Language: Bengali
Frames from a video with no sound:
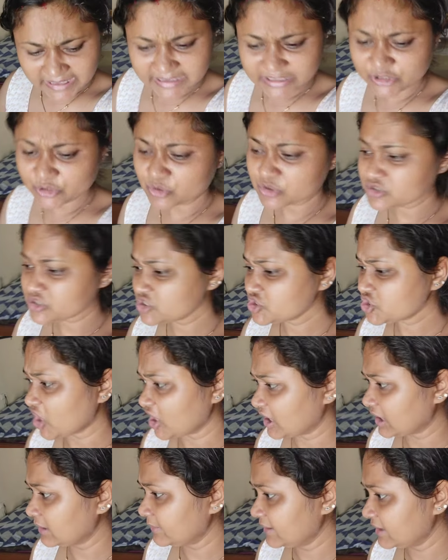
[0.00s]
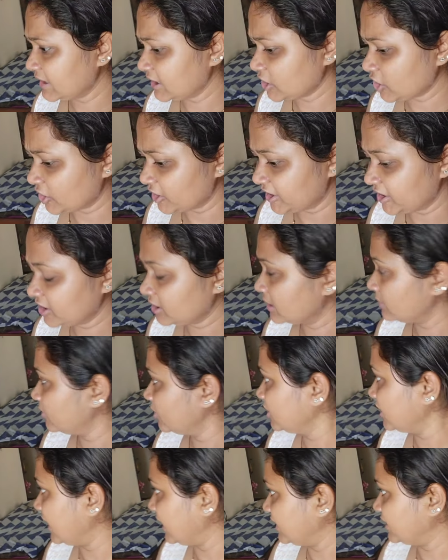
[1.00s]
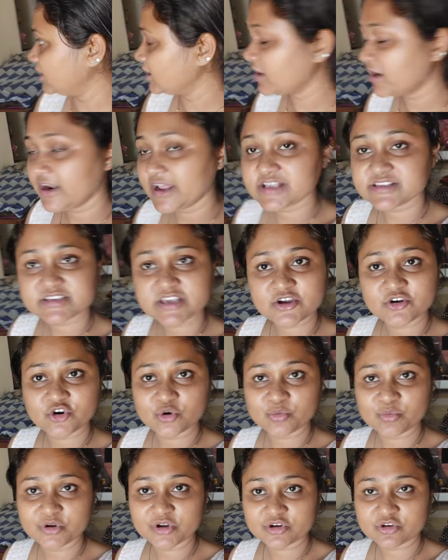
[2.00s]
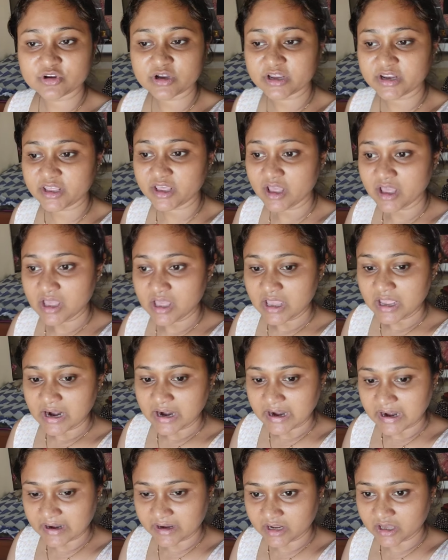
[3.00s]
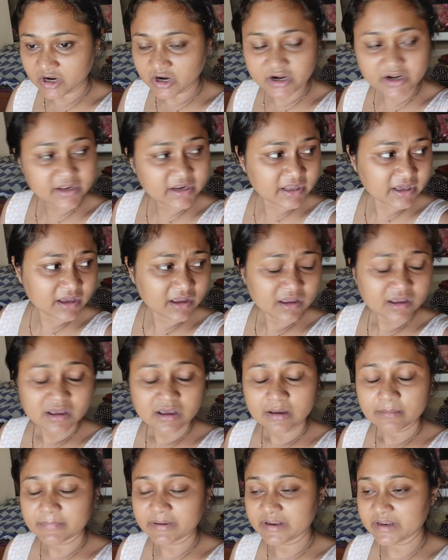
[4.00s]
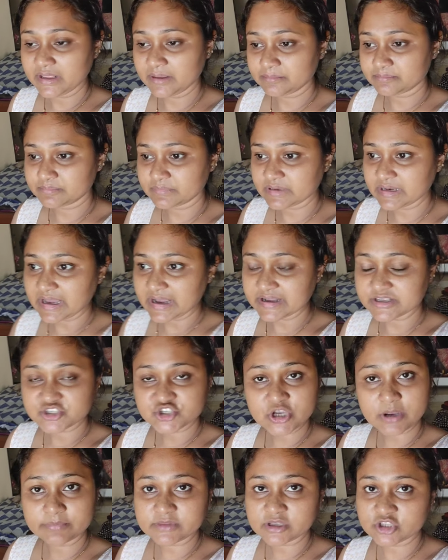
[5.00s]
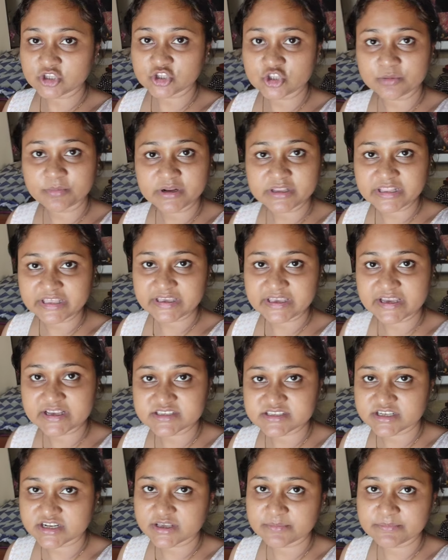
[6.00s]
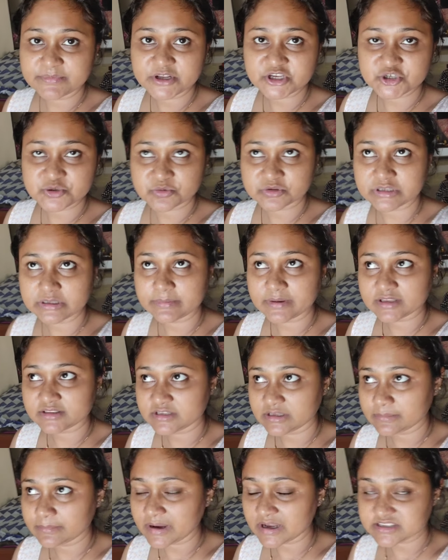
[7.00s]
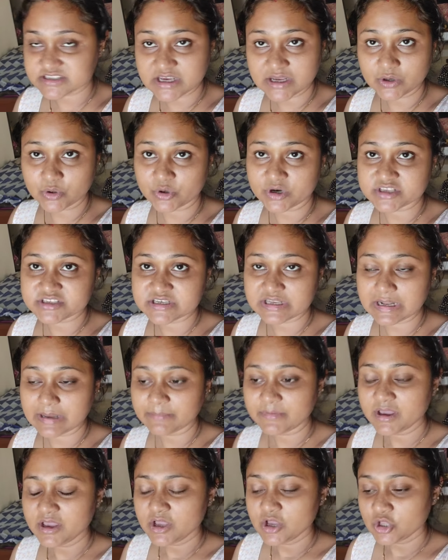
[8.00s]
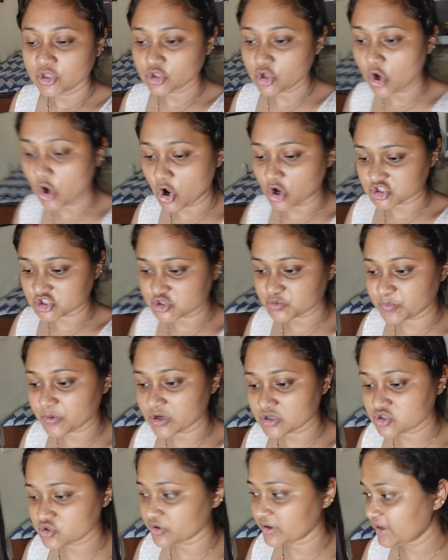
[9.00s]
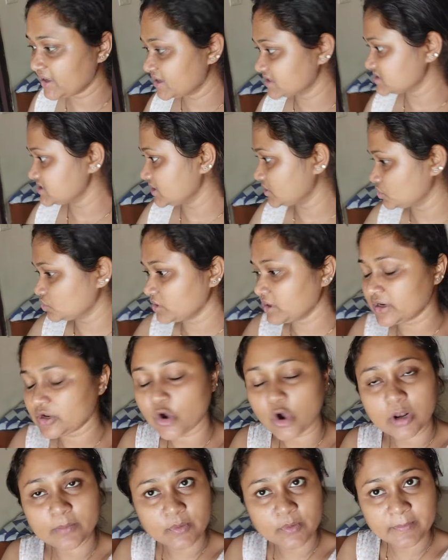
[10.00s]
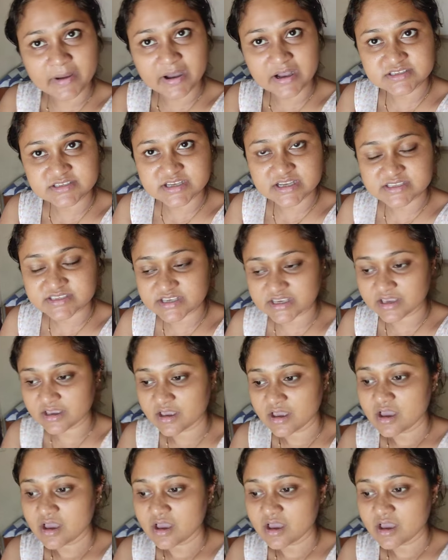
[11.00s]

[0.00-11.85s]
এই তো হচ্ছে সকালবেলা ঘরের খবর রান্নাঘরে আজকে করবো একটুখানি রান্নাঘরে না মানে লাস্ট সপ্তাহ তো তোমরা দেখিয়েছিলে বৃহস্পতিবার দিন বাজার করেছিলাম তো হচপচ হয়ে আছে একটুখানি অল্প মাছ আছে